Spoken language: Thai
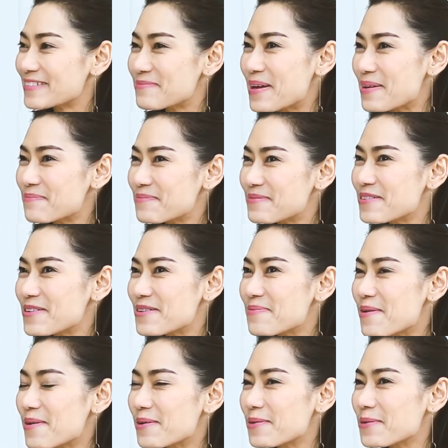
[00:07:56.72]
สำหรับโดยเฉ
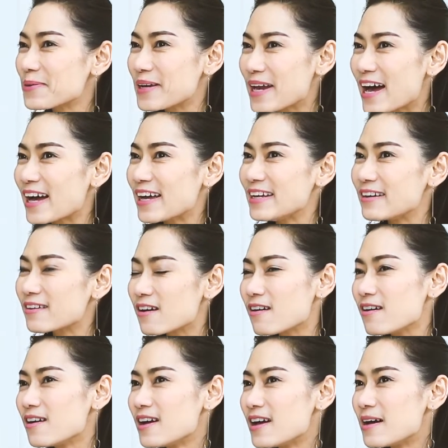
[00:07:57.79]
พาะคนไทยแล้วก็
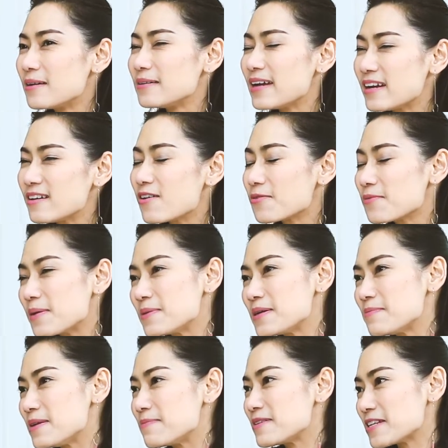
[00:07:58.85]
แน่นอนว่ามั
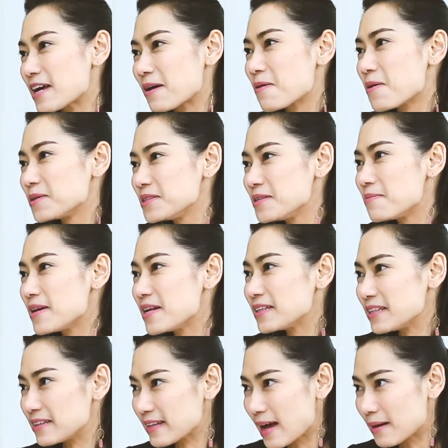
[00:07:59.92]
นมีประชากรที่ไม่ได้
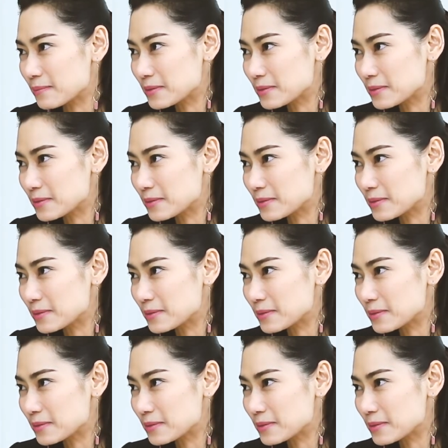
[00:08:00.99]
ติดตาม